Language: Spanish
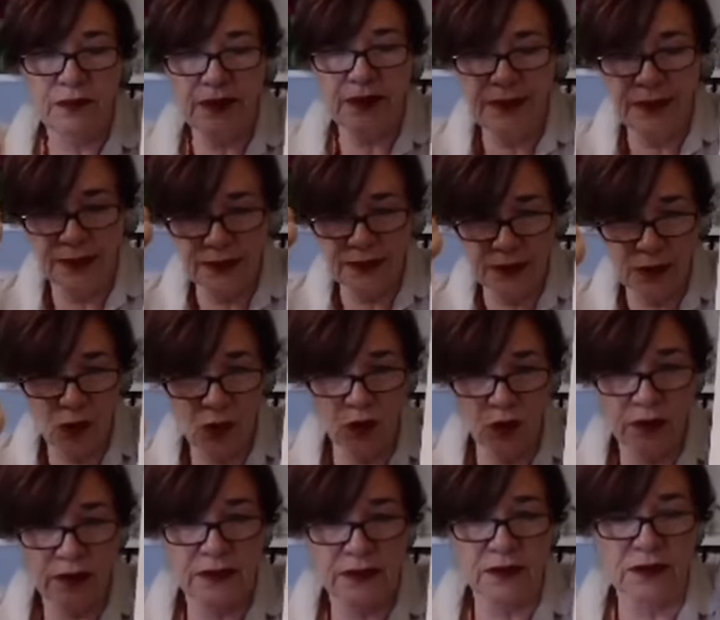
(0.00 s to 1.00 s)
y ya está
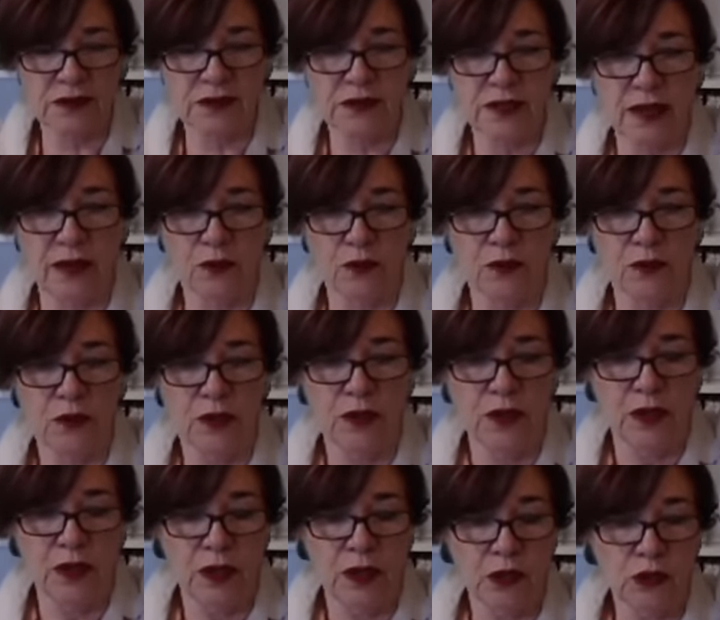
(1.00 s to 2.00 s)
concretizado.
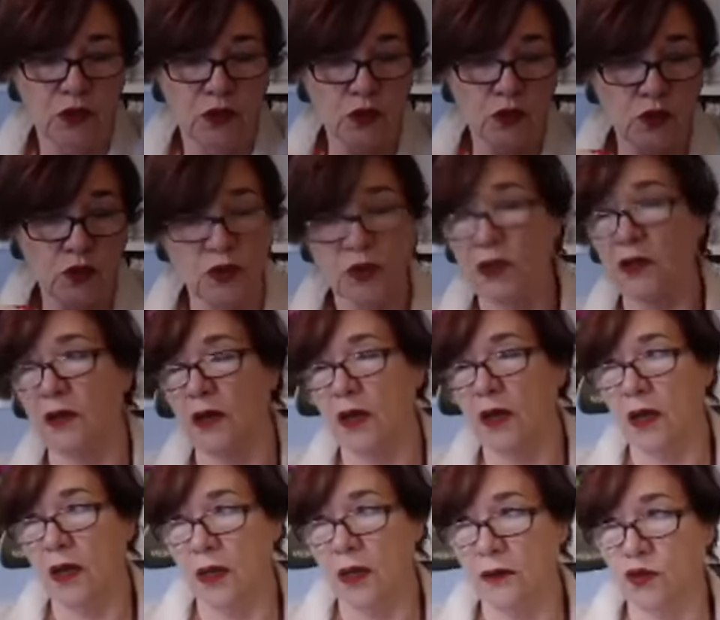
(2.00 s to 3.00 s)

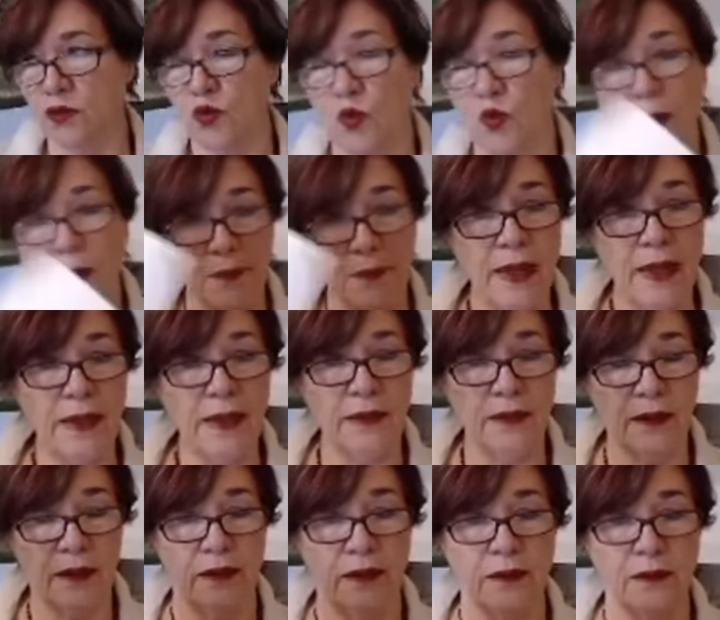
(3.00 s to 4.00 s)
tu
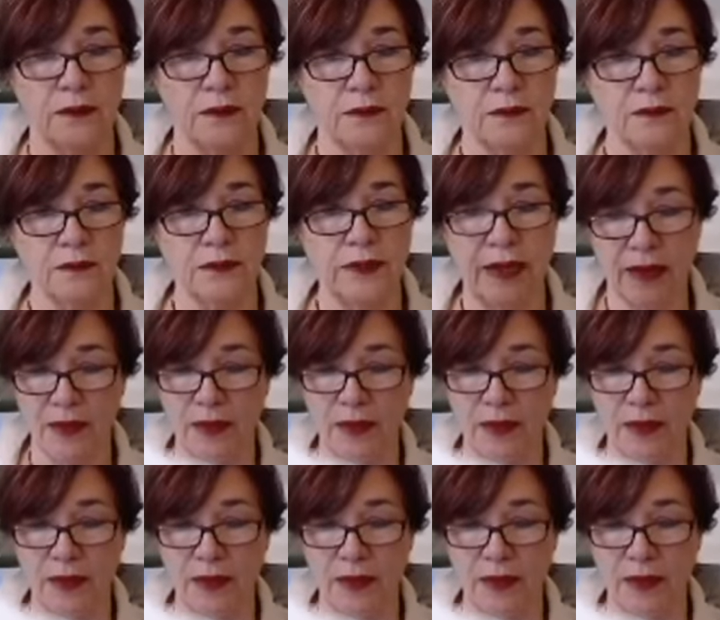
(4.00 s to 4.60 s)
ambiente, que